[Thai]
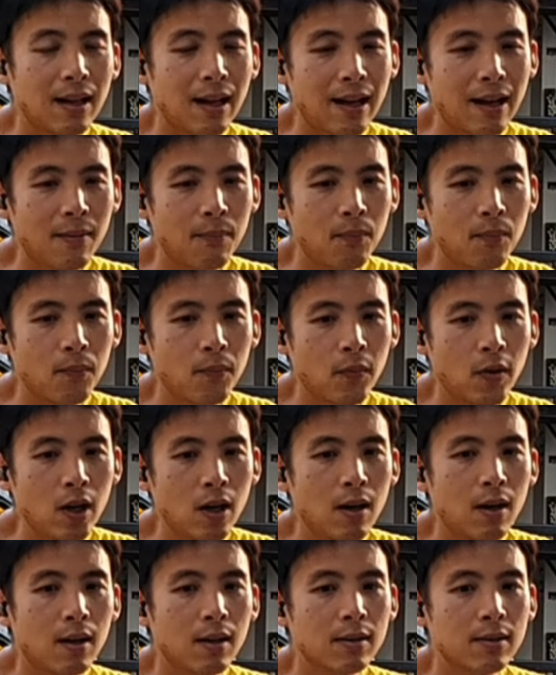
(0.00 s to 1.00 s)
นะครับ
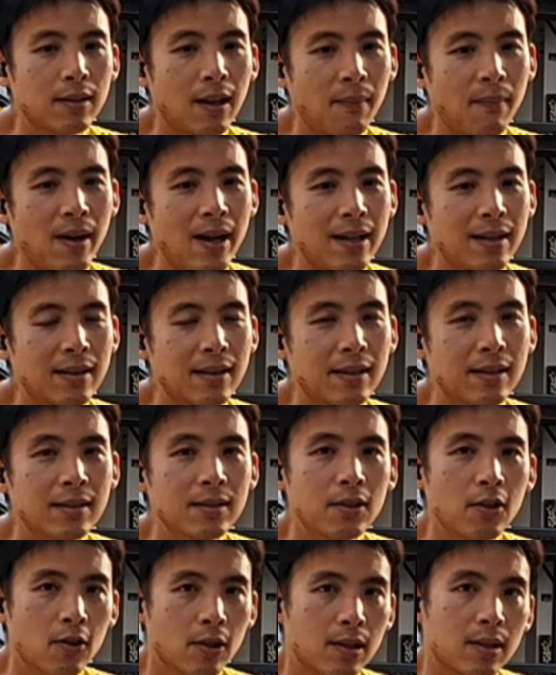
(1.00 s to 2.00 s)
ก็สามารถซื้อ
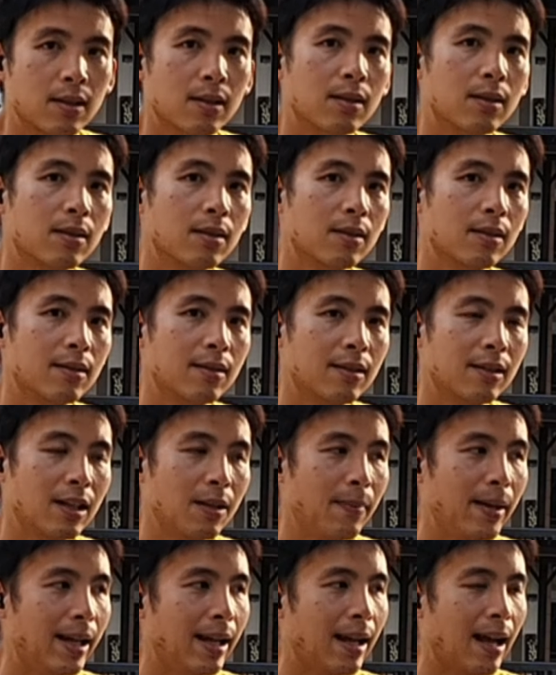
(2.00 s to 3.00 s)
ส
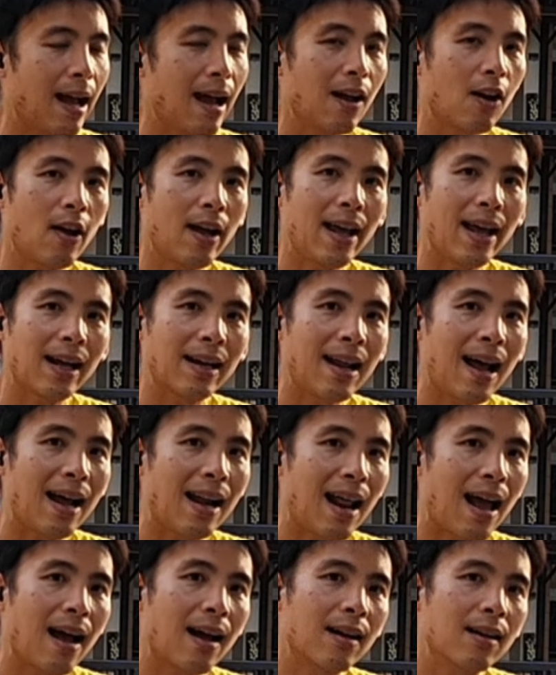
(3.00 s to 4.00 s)
ดีบีห้าร้อยเอ็กได้
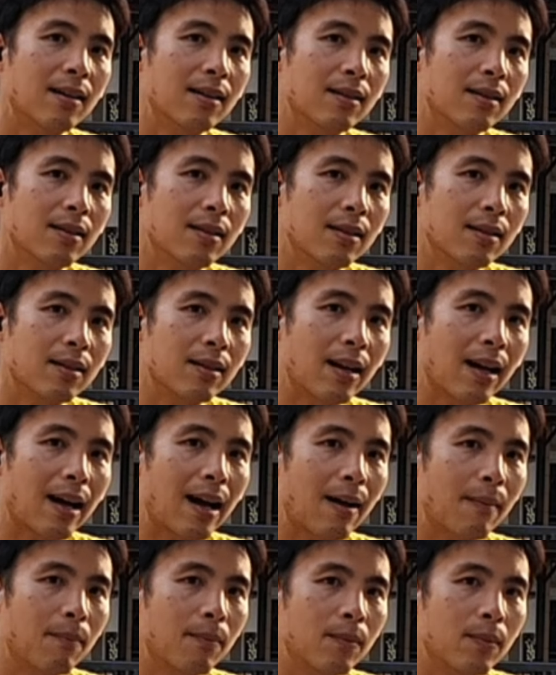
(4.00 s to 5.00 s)
ละนะ
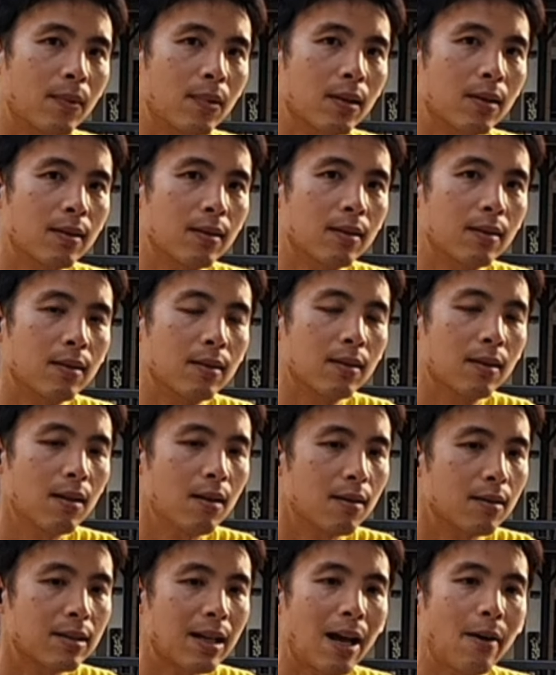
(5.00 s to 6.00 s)
ครับ
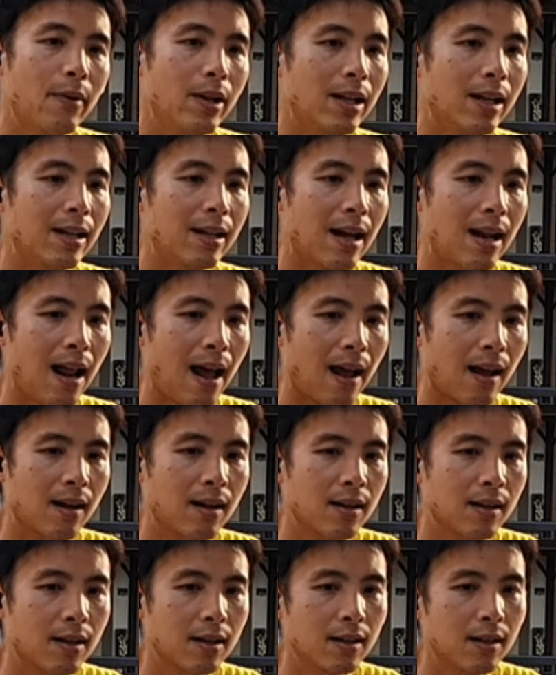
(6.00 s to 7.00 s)
ก็ใช้วิธีนี้แหละ
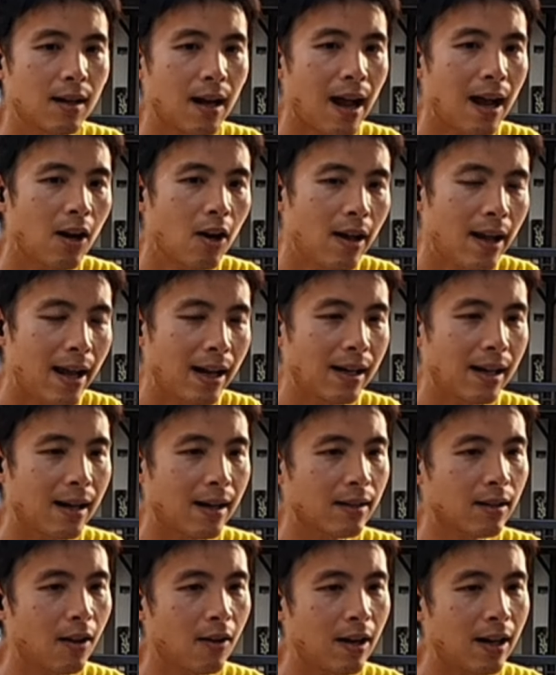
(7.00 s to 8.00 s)
คือห้าร้อยเอ็กเนี่ย
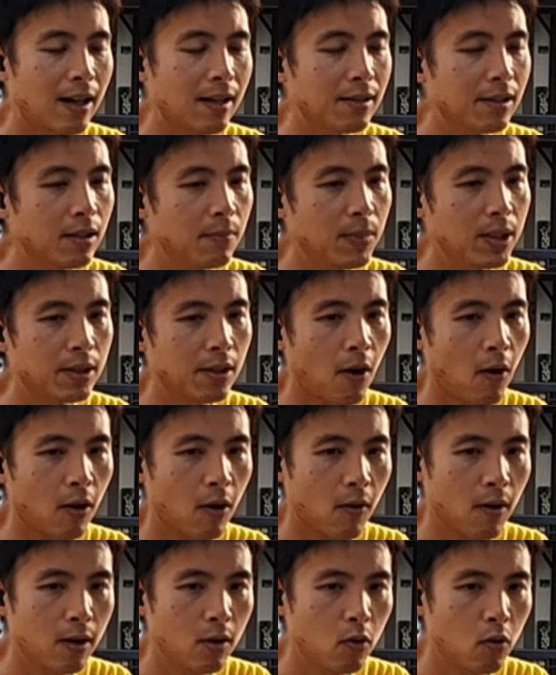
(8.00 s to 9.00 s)
ตอนนั้นก็ซื้อมือสอง
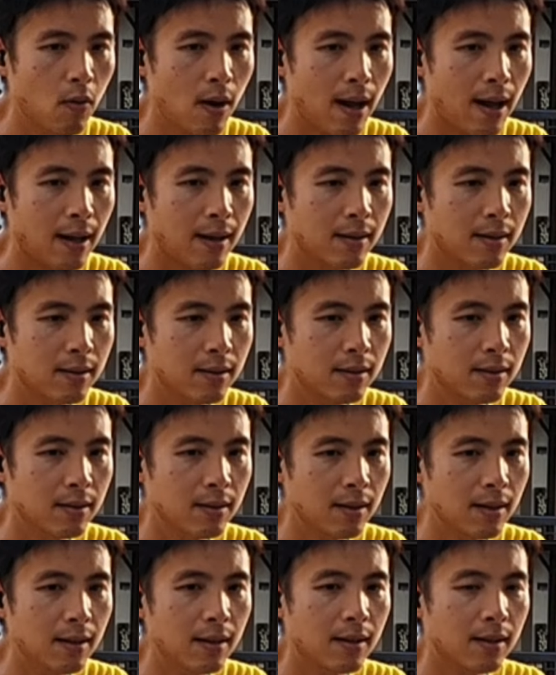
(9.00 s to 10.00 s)
เราก็ดูว่า
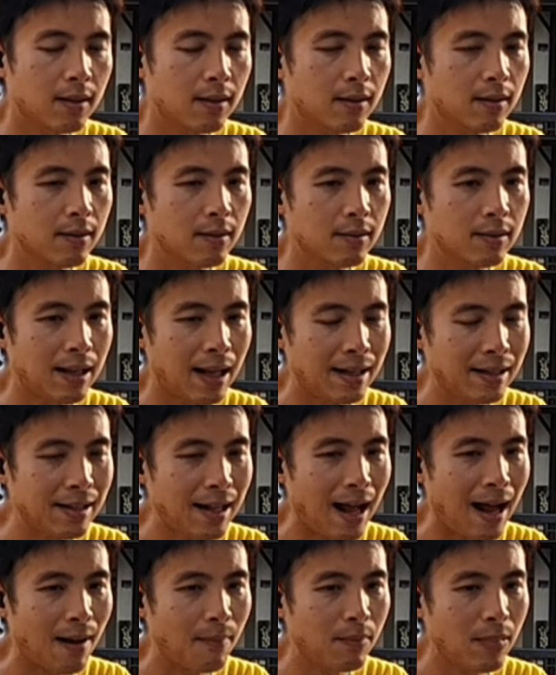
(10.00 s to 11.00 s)
เออแสน
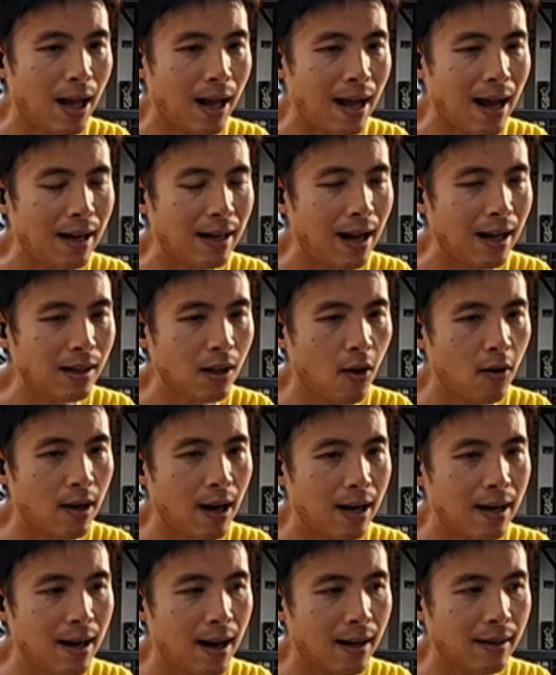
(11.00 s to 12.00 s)
สามราคานะตอน
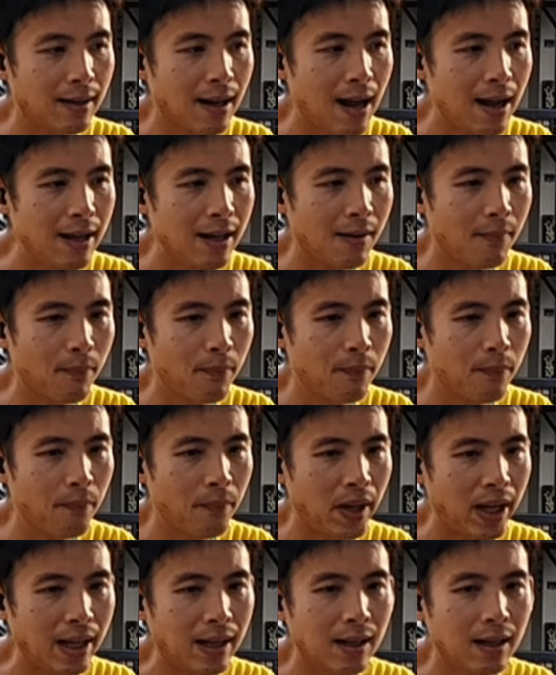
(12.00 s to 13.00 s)
นั้นเนี่ยถ้าอีก
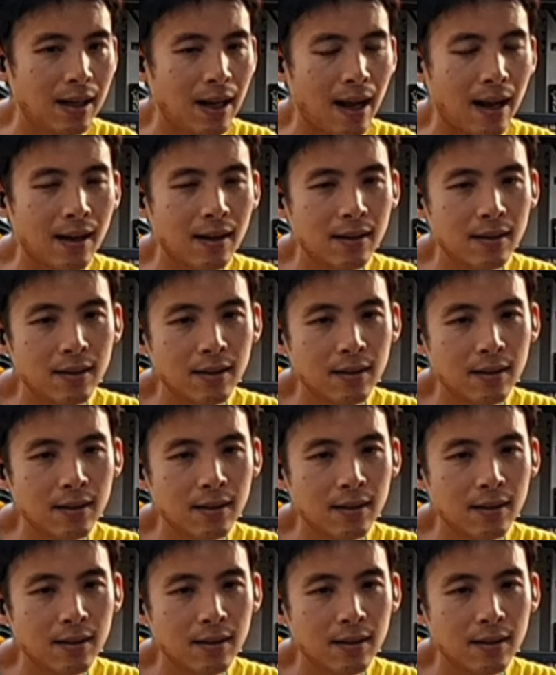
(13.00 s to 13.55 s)
ปีหนึ่งอ่ะ